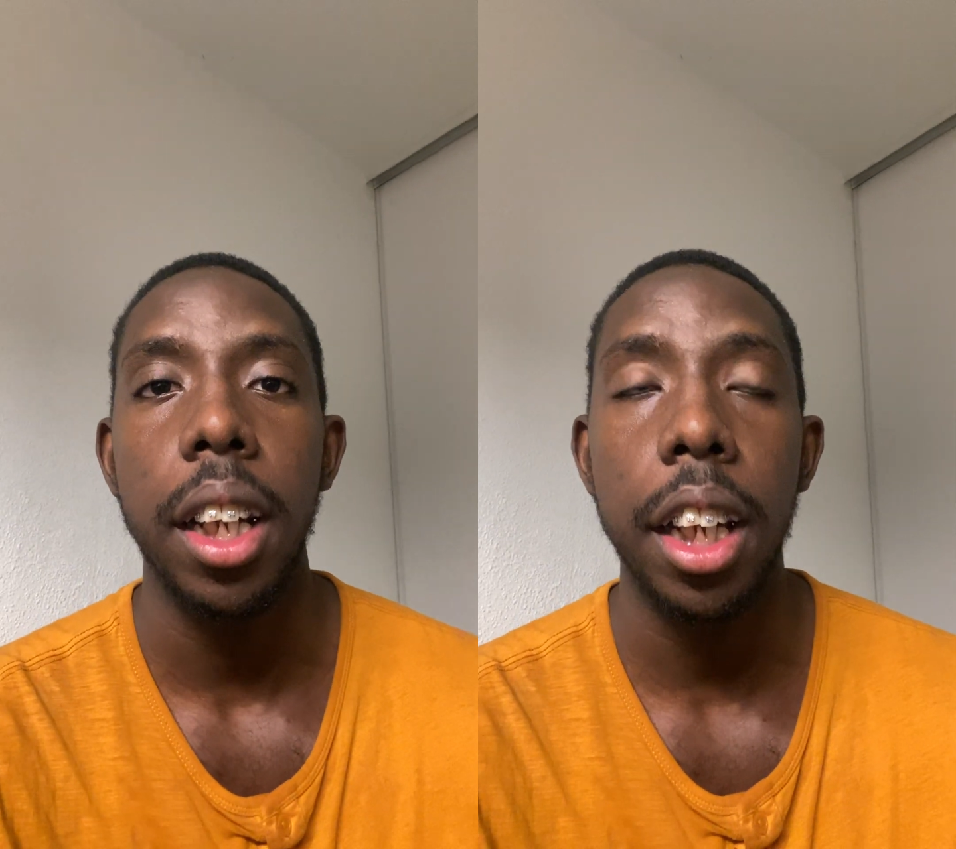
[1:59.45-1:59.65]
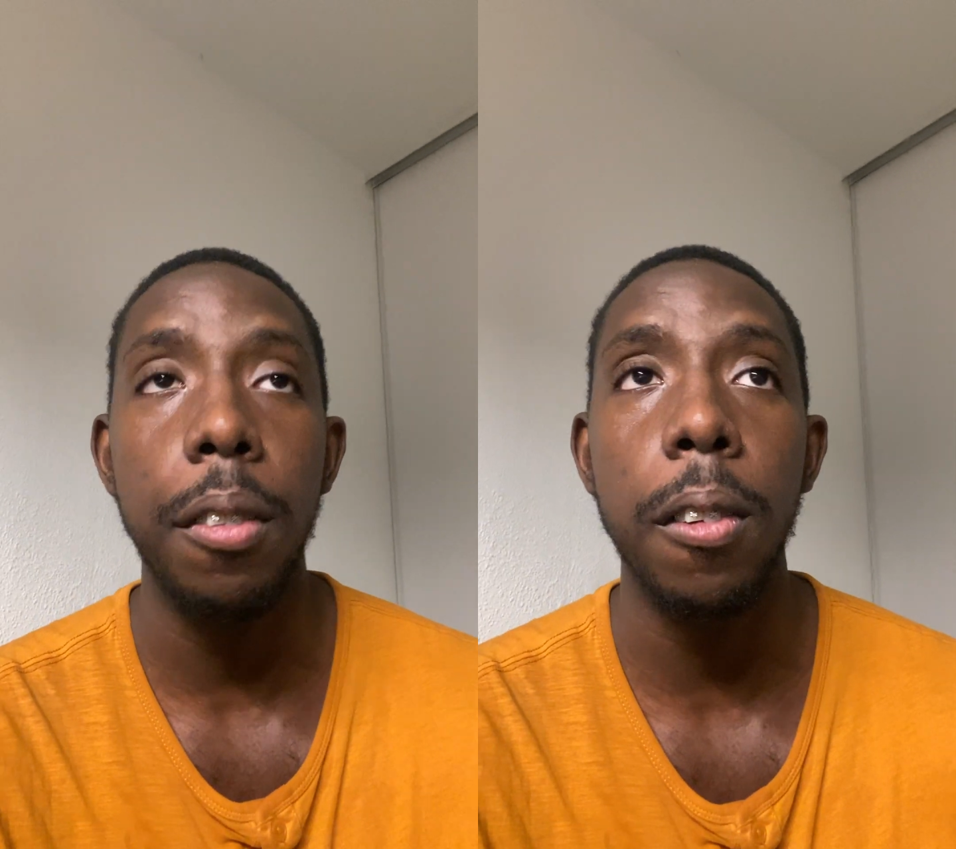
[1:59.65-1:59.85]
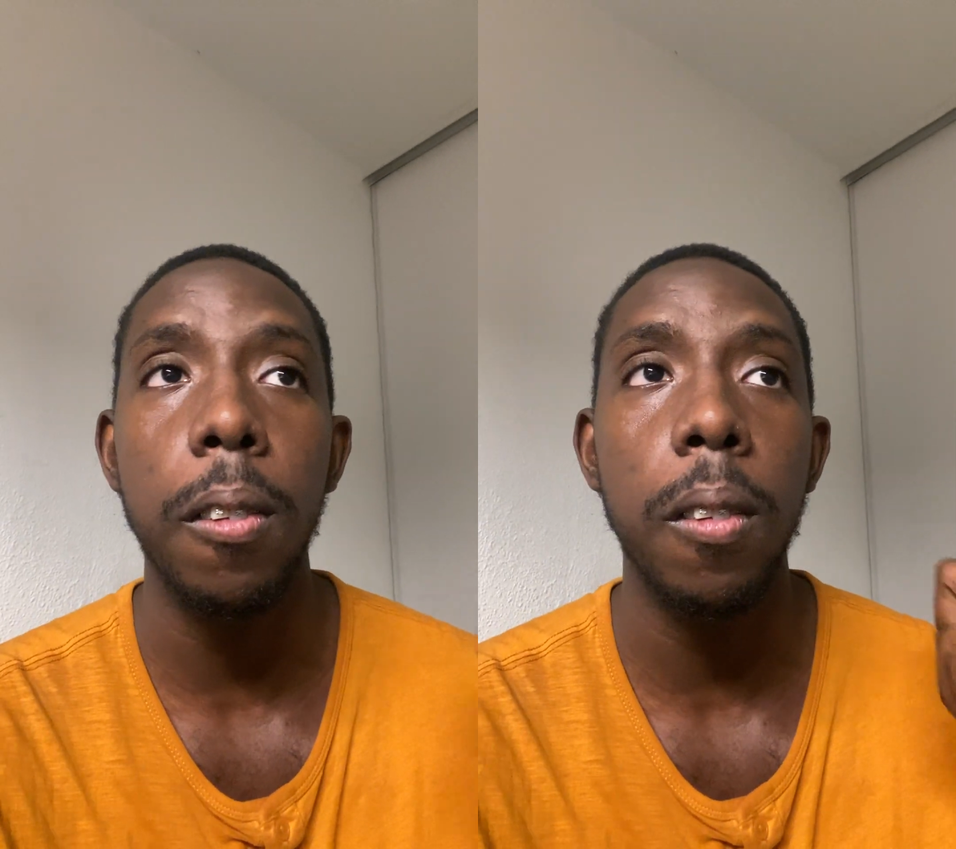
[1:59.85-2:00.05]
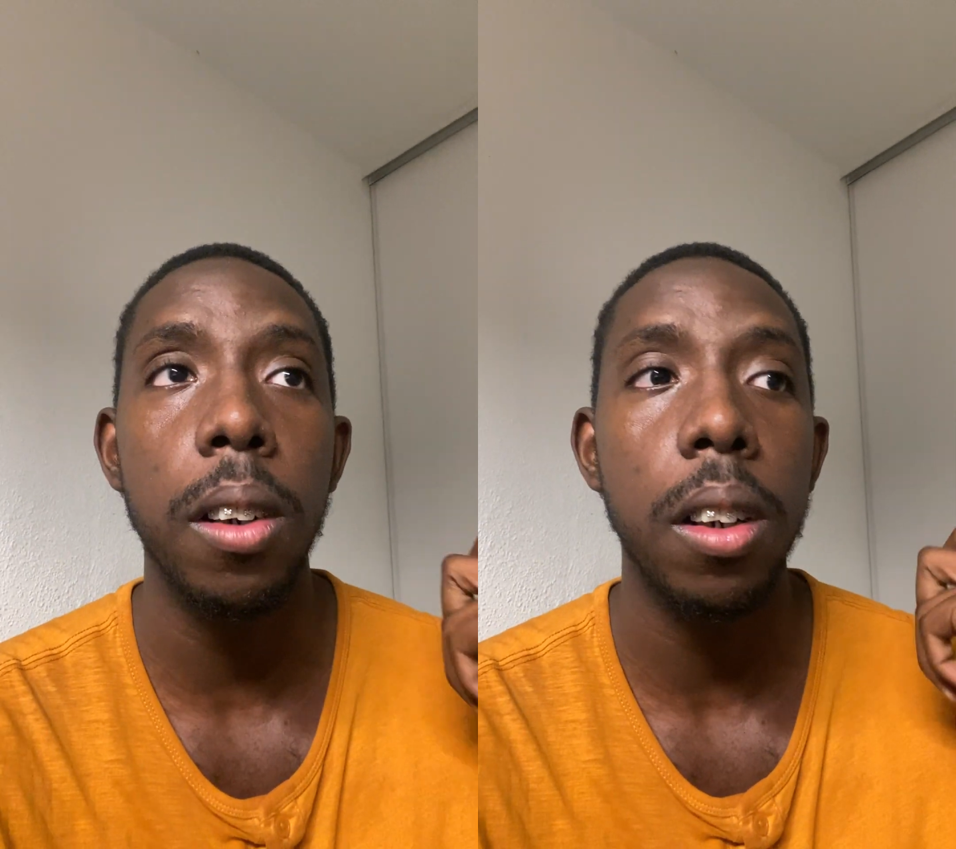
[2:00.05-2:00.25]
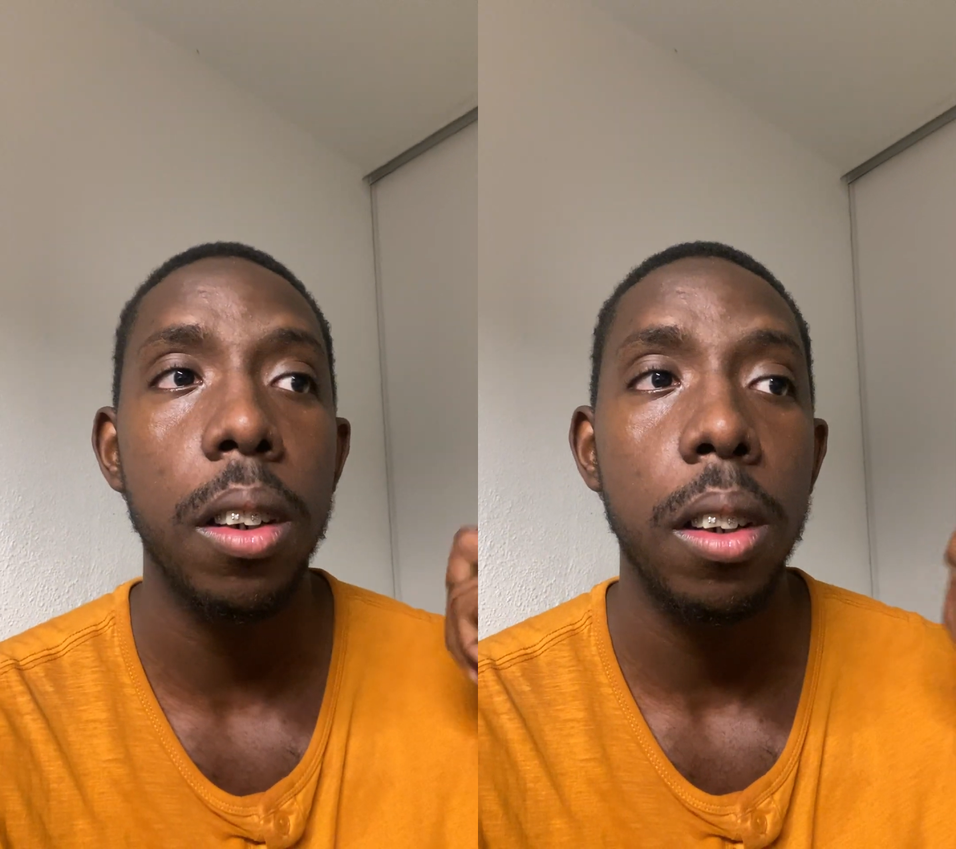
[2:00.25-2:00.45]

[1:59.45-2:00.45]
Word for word: qui vont euh,